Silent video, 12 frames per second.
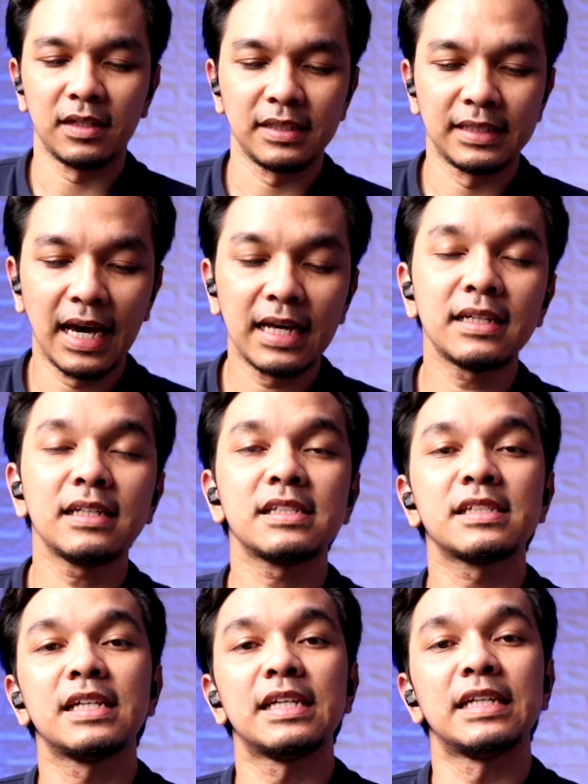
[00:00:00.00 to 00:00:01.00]
Dan
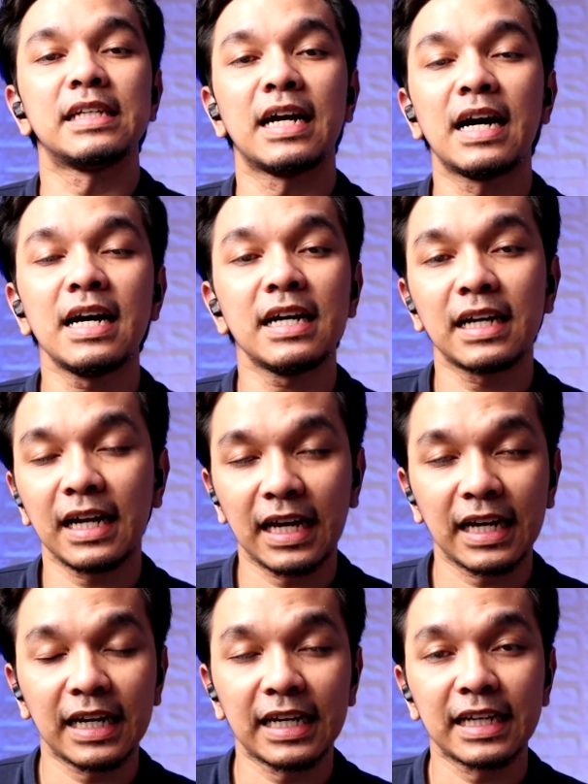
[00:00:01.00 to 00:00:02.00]
sehingga
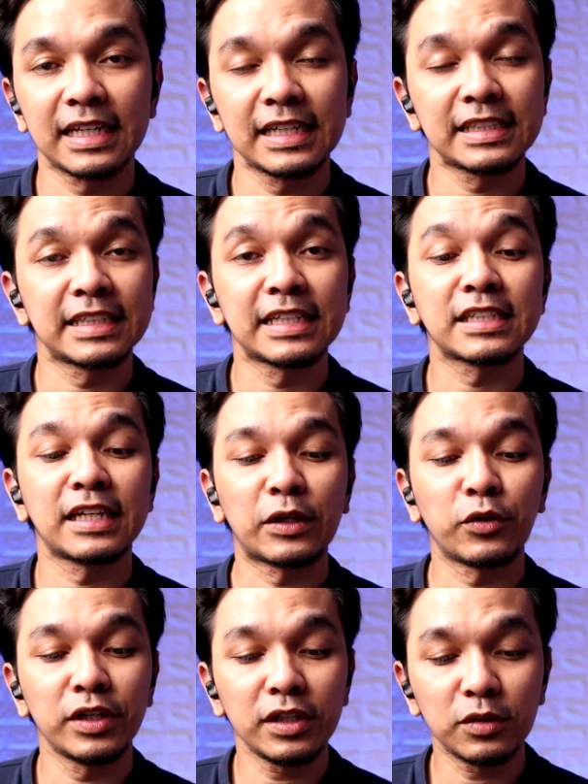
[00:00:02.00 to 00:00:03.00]
gara-gara istrinya
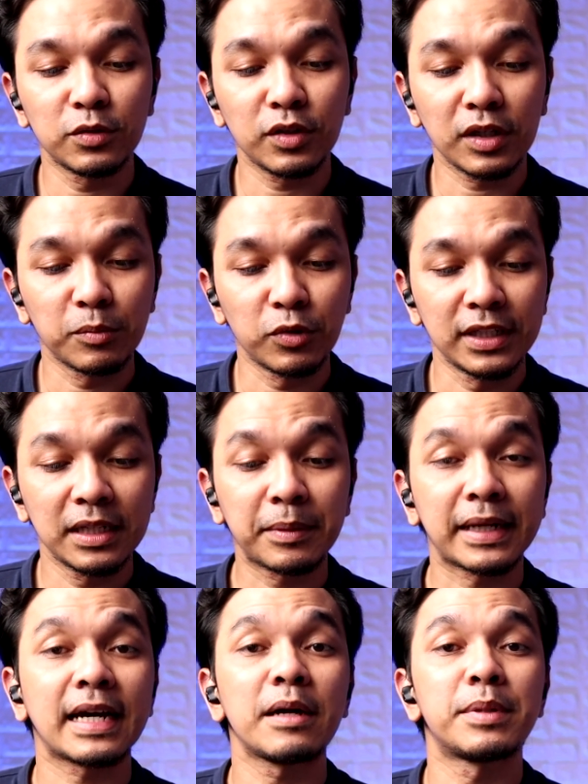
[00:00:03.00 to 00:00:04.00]
selingkuh itu kemudian
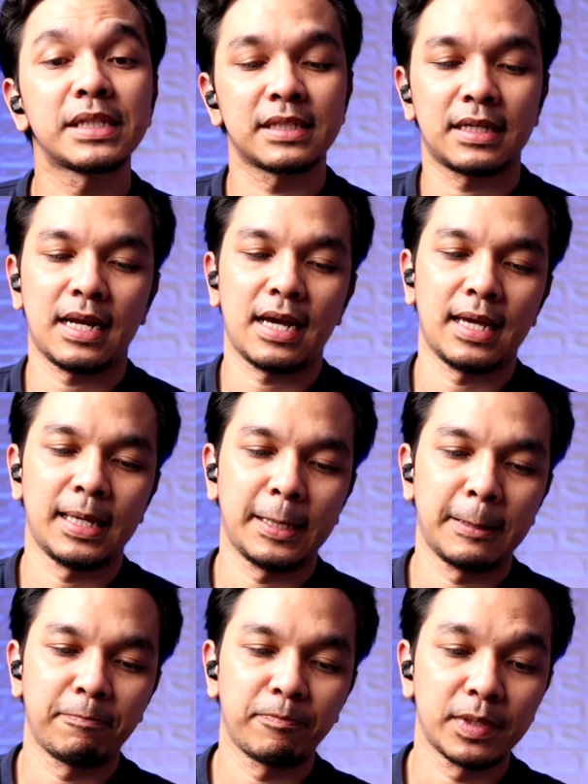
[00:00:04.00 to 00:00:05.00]
mereka bercerai.
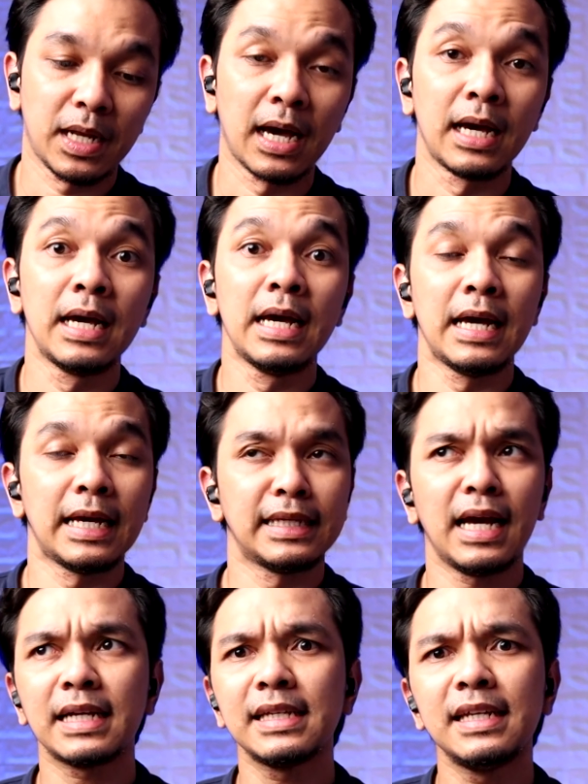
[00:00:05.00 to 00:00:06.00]
Nah,
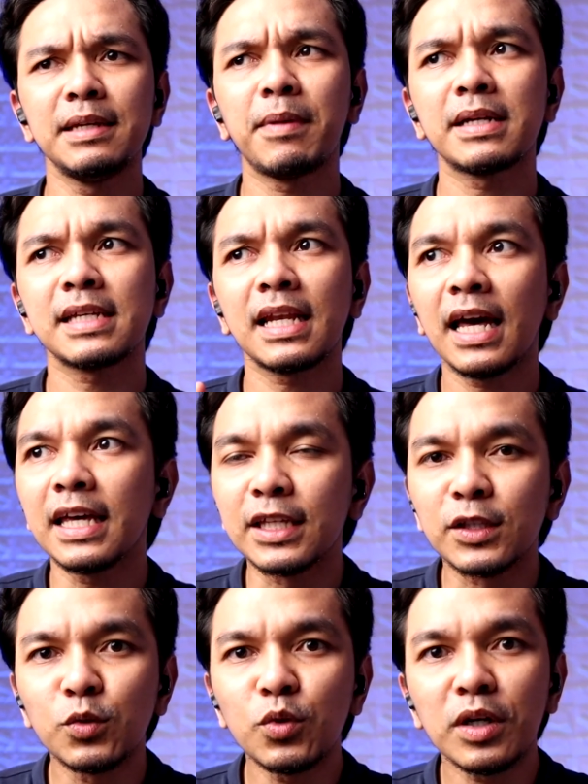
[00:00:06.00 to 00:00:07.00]
yang jadi masalah
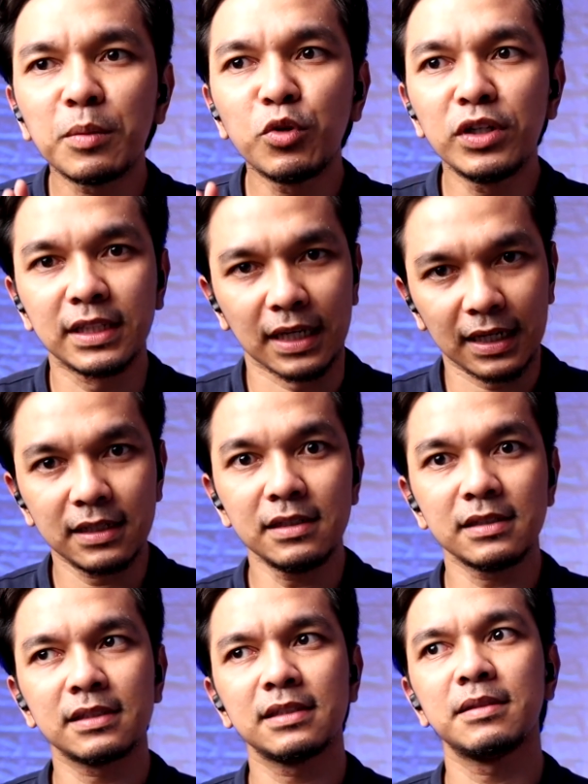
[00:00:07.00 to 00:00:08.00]
itu kemudian
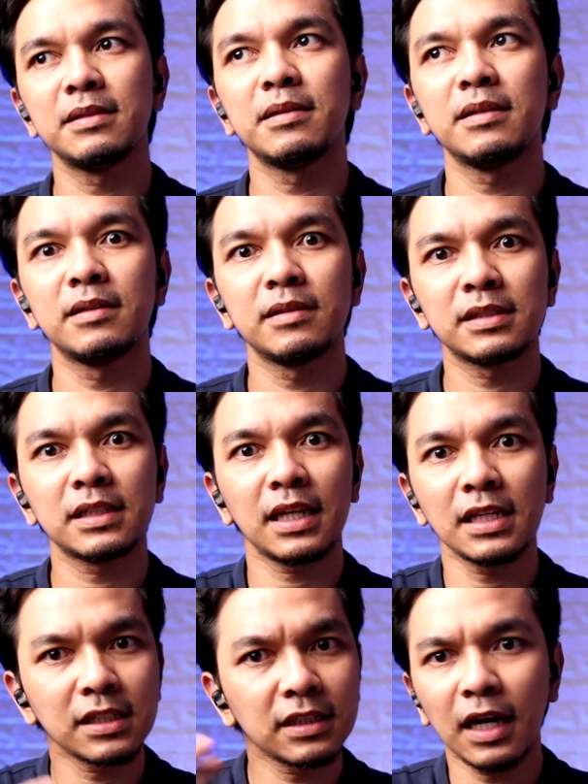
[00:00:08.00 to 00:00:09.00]
eh,
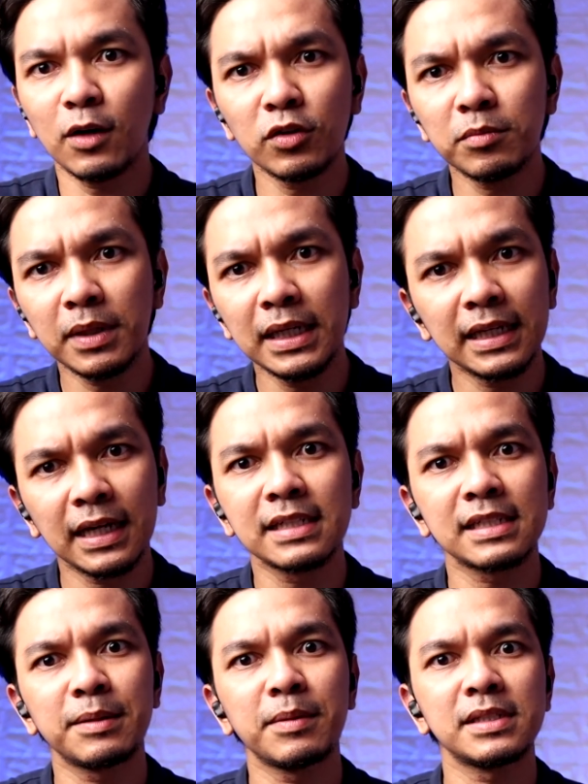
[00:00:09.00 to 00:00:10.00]
setelah setahun
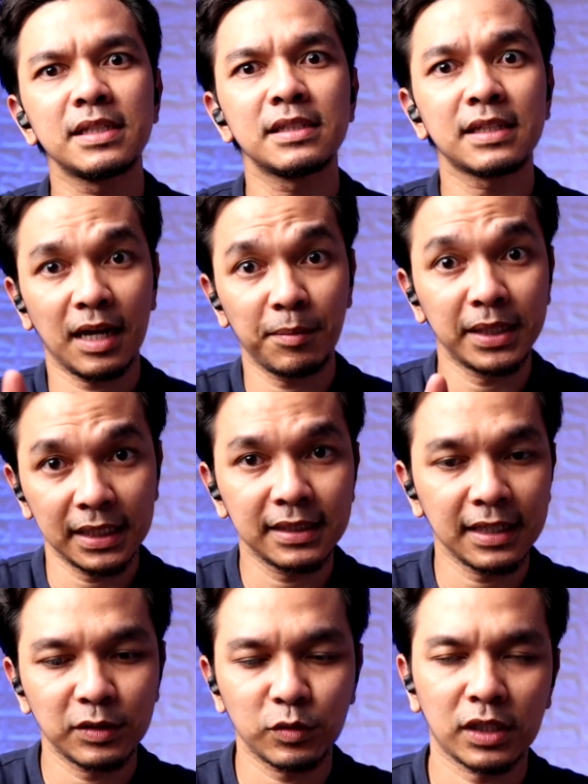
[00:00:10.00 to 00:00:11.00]
menikah sama si sahabat
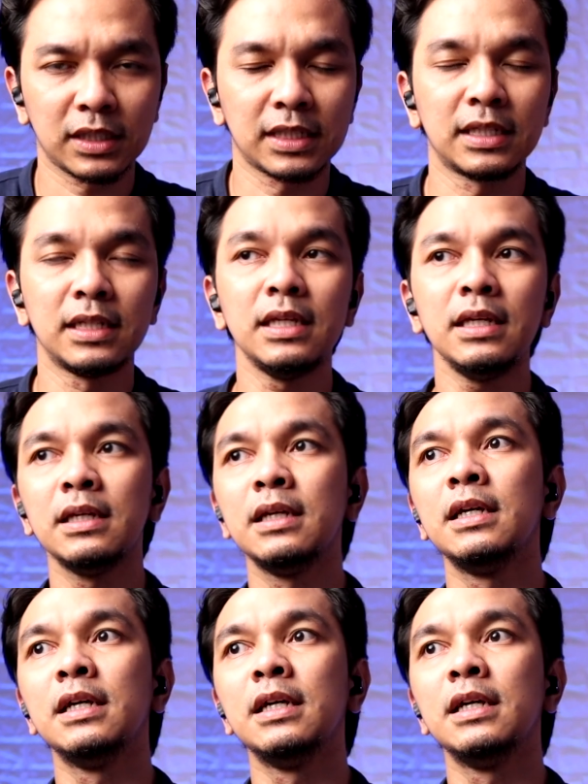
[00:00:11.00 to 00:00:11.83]
kita yang curhat ini,